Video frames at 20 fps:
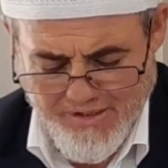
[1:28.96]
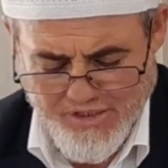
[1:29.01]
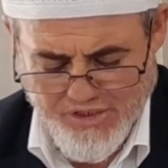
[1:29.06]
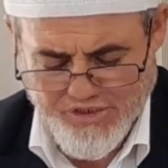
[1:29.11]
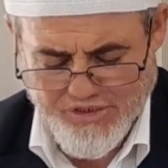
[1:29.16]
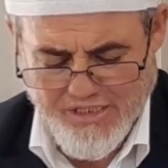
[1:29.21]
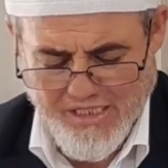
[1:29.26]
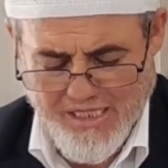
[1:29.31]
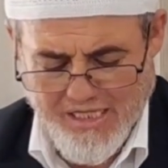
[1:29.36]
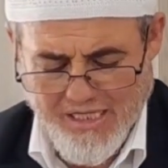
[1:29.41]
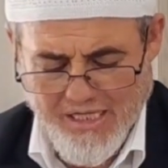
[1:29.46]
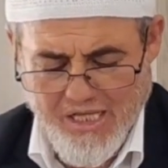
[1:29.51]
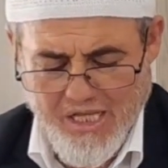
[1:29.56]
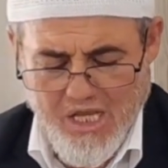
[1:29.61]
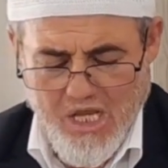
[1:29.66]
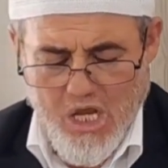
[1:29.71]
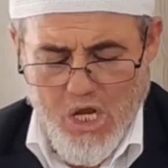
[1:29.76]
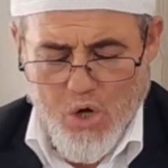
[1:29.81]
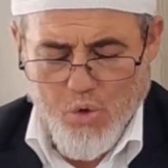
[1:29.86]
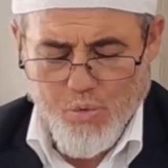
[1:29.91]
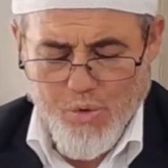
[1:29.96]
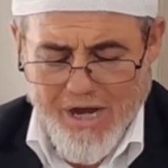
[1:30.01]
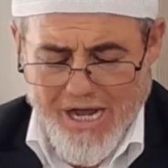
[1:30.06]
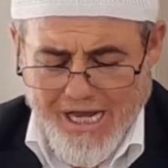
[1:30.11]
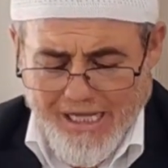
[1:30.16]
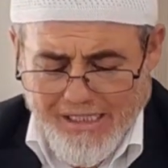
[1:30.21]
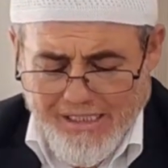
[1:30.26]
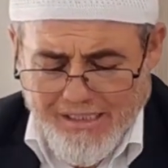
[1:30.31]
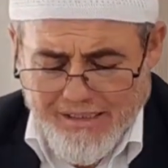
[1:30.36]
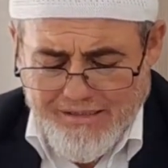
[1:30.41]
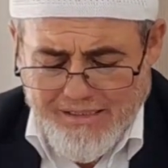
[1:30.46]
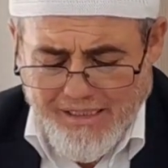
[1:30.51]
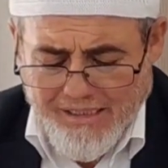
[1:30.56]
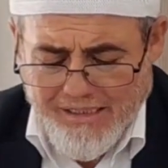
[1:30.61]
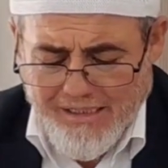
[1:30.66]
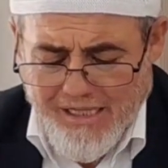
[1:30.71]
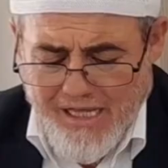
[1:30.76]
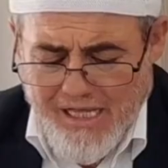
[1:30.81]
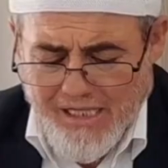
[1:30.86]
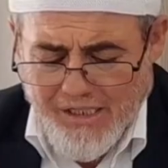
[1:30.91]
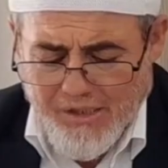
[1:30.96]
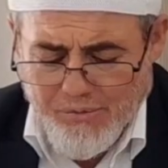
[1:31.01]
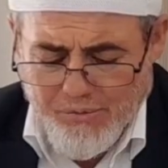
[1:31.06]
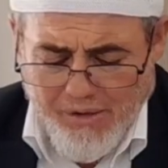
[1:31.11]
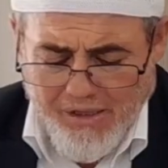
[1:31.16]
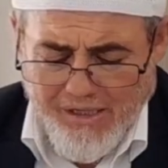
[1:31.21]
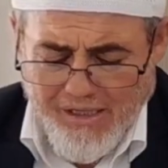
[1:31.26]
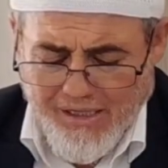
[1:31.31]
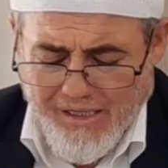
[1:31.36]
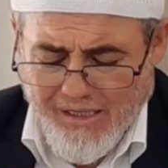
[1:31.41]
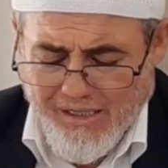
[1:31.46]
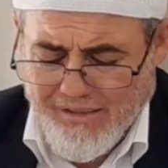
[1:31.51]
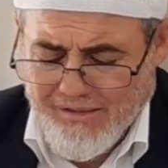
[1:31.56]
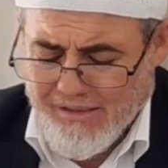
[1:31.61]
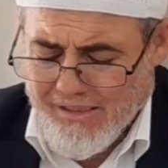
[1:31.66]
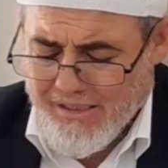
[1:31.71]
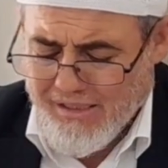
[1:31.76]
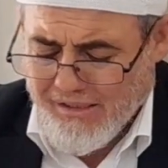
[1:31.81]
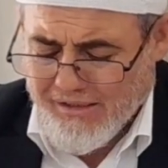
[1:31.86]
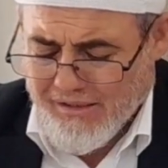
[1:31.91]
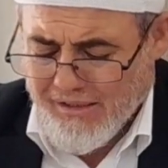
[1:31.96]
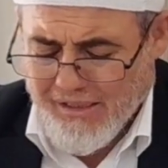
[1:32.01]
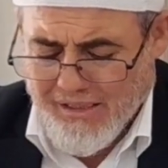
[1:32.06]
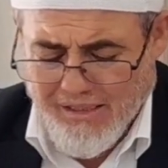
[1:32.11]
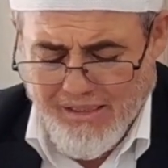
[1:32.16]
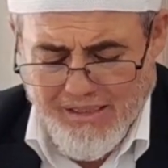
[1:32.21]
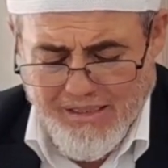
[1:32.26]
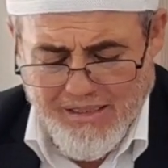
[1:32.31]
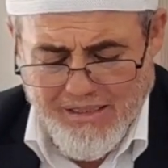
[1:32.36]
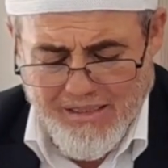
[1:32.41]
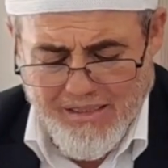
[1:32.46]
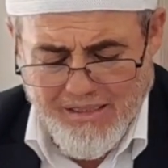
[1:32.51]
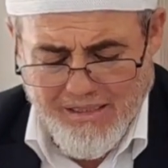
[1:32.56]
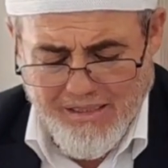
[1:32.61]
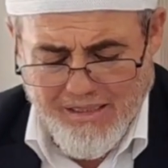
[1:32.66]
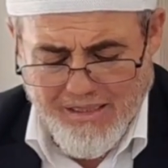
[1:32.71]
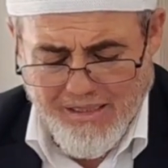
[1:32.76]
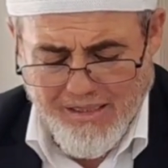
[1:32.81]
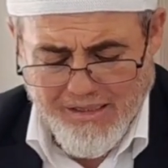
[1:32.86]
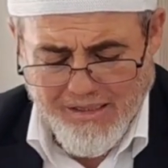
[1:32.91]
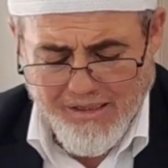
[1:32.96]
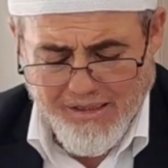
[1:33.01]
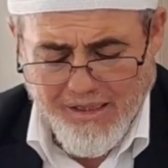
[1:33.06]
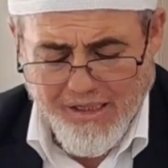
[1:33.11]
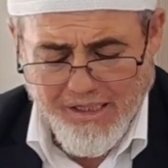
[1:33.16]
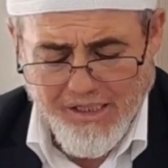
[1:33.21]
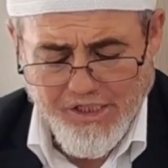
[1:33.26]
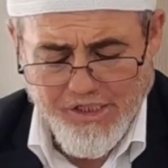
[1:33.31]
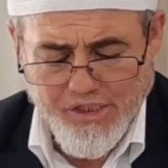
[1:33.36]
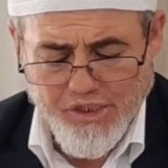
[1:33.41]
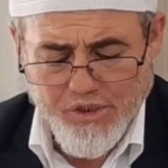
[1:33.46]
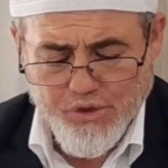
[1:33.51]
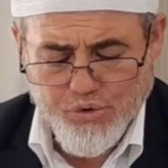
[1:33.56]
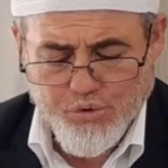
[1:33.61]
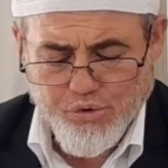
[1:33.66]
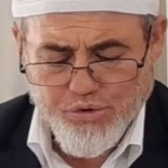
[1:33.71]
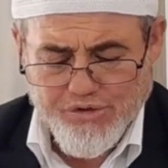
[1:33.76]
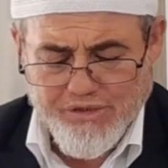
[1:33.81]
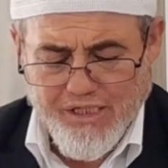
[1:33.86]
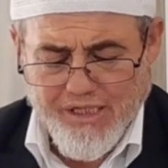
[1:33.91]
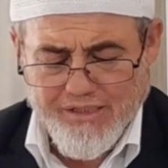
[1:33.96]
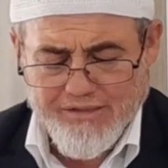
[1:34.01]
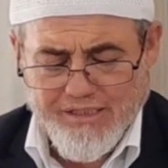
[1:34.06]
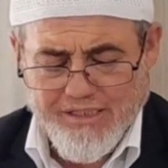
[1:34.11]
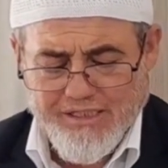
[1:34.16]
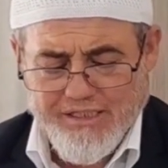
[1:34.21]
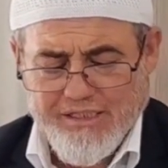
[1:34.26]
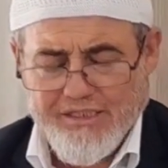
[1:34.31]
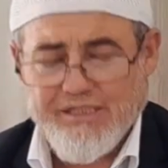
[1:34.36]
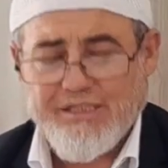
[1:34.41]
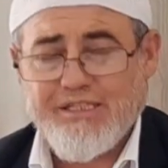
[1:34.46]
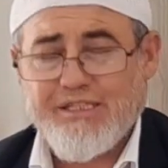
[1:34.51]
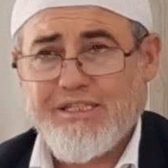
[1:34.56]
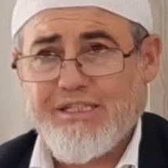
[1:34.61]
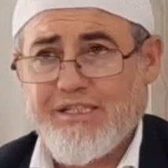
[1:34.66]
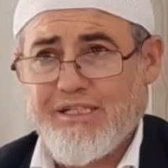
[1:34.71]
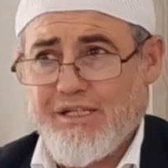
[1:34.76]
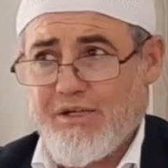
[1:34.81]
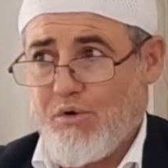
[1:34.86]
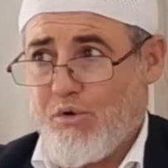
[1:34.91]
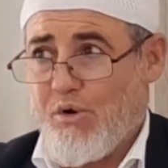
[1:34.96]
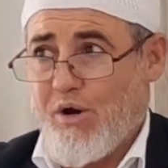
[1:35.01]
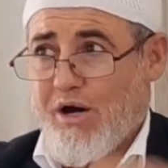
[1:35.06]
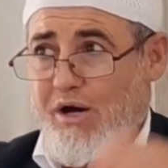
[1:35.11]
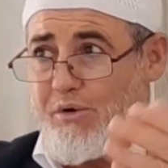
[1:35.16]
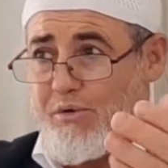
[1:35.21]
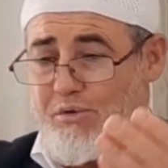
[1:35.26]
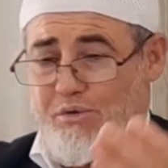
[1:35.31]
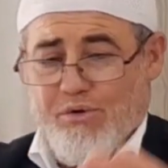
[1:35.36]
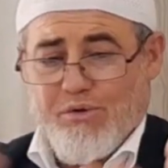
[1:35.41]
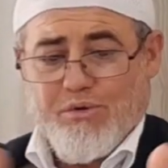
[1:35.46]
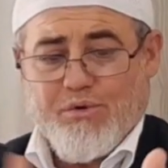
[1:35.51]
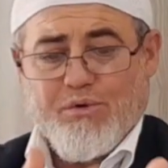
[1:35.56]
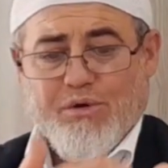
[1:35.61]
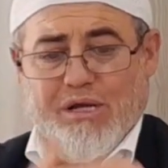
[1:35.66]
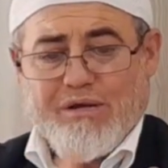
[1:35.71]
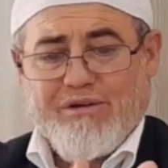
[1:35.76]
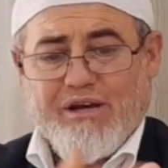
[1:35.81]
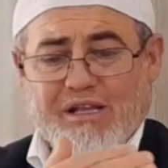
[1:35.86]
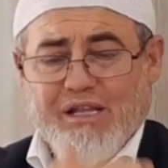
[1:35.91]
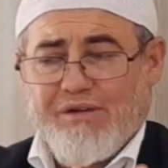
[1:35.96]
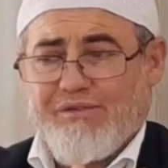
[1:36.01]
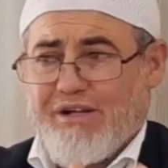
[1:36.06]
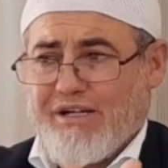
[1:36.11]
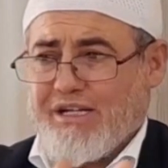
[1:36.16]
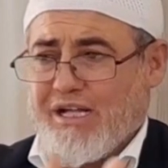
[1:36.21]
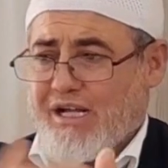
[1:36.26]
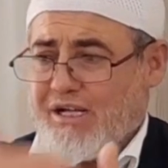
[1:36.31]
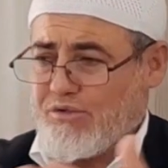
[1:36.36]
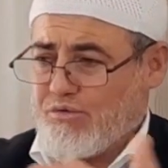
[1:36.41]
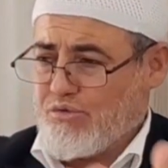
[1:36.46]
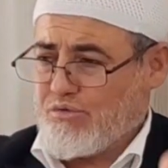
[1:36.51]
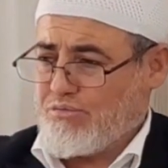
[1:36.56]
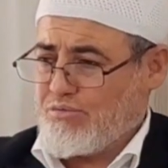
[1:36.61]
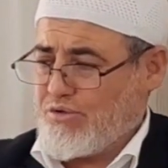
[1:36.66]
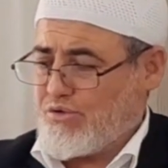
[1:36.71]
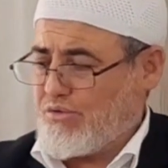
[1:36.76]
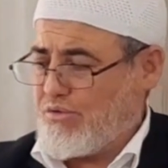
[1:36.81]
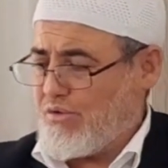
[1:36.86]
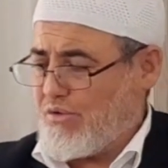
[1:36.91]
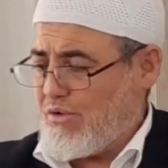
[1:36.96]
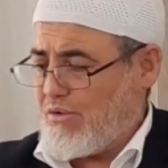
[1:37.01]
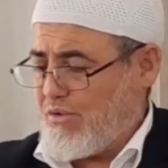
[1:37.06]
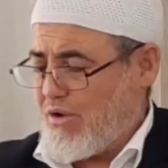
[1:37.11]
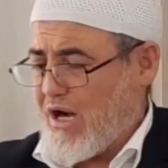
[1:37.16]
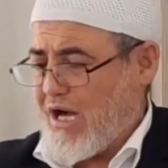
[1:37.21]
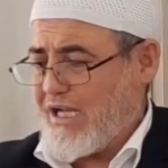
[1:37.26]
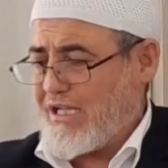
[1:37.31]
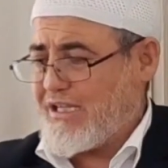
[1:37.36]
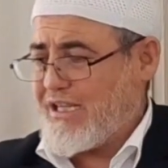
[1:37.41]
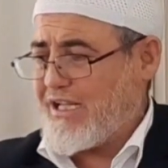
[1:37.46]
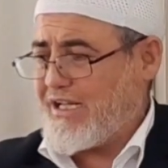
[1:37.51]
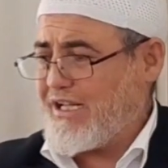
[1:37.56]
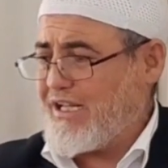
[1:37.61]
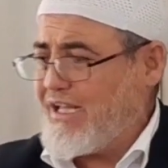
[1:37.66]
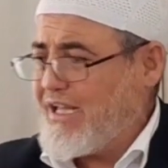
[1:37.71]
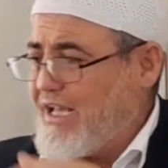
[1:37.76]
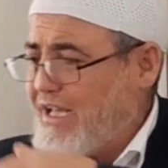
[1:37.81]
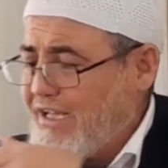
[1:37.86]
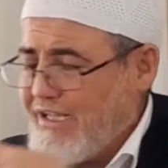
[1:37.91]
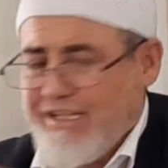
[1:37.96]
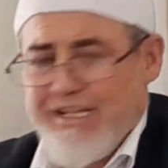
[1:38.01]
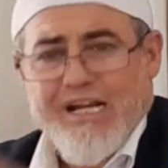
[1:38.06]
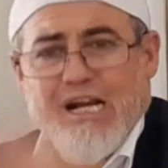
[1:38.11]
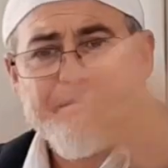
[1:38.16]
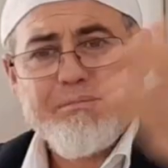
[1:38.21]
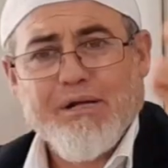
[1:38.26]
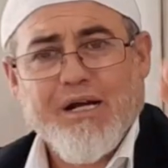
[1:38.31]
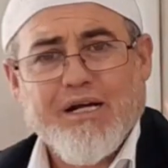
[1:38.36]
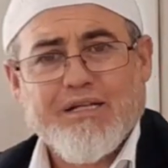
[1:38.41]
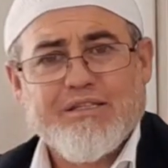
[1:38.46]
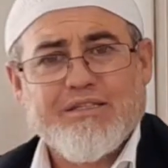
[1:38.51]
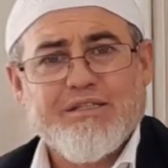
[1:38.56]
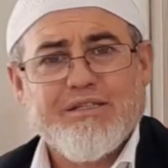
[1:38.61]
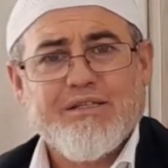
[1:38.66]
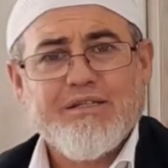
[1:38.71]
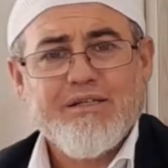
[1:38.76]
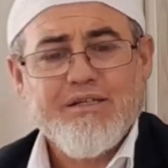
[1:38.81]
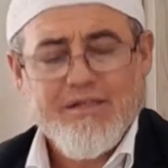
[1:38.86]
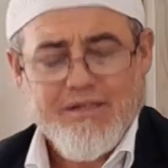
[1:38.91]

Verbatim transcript: İşte ve elkal elvah Tur Dağı'ndan indiği o, o, o, o levhalar var ya tutmuş o, o ayetleri yere bıraktı.